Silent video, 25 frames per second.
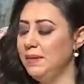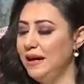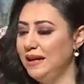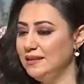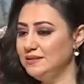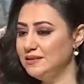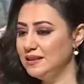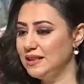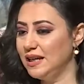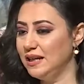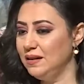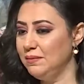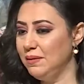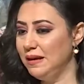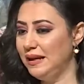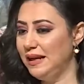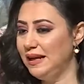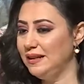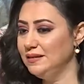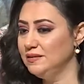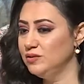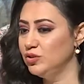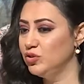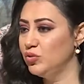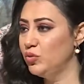حد يتكلم على
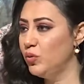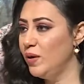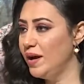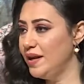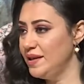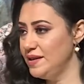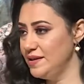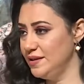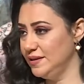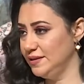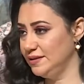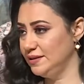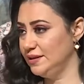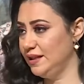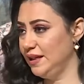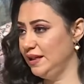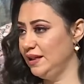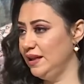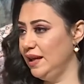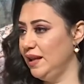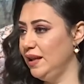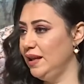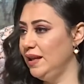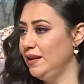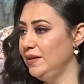حد كويس
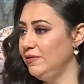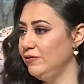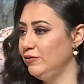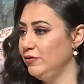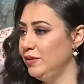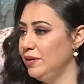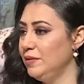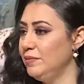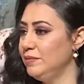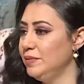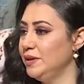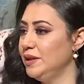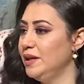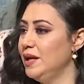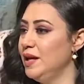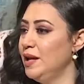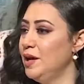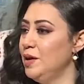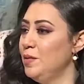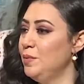يعني الاقي فلان بي